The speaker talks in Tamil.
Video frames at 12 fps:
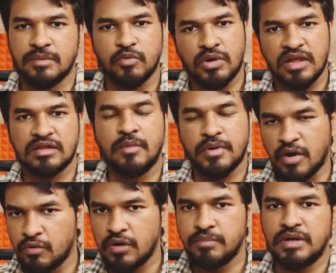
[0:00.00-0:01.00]
நம்ம ஊரில் அதுக்கப்புறம்
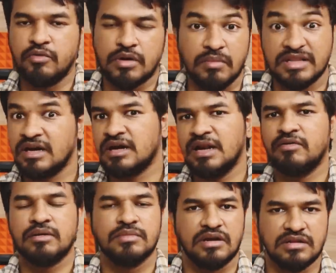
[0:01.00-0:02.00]
அவ்வளோ பெரிய ஒரு மத
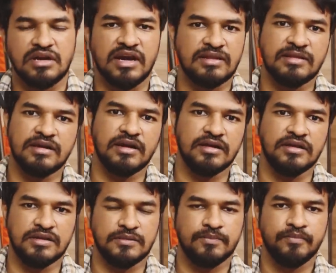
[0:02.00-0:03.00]
கலவரம்ங்கிறது நடந்ததே
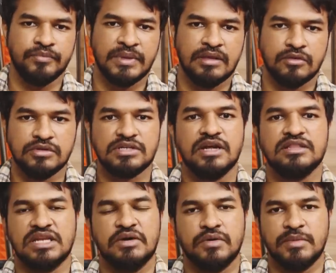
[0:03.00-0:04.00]
கிடையாது
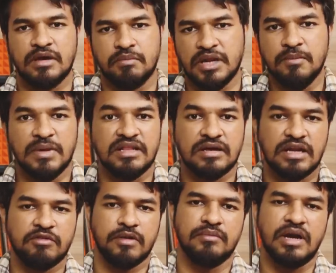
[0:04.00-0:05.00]
குஜராத்தில் ஒரு மிகப்பெரிய மத
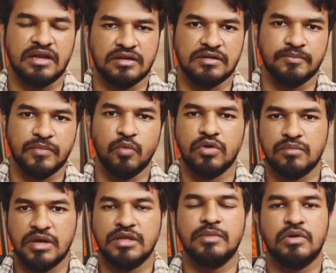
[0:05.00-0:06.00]
கலவரம் நடக்குது ஒரு
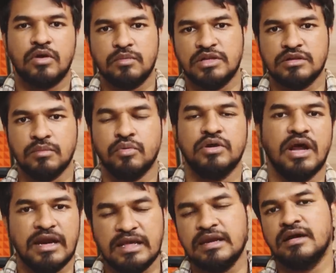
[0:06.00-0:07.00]
மதம் இன்னொரு மதத்தை போட்டு
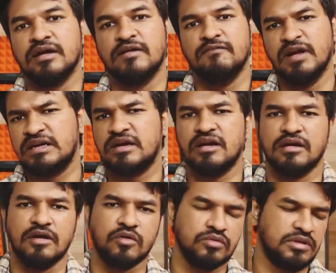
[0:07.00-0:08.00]
அடிக்கிறாங்க
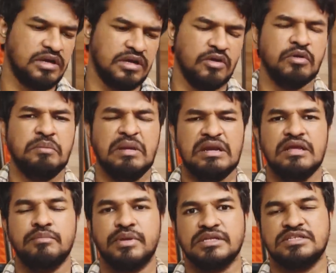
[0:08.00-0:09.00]
வெட்டுறாங்க குத்துறாங்க ஒரு பெரிய
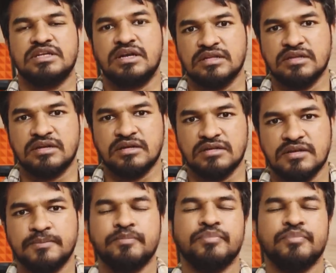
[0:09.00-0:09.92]
பிரச்சனை நடந்துட்டு இருக்குது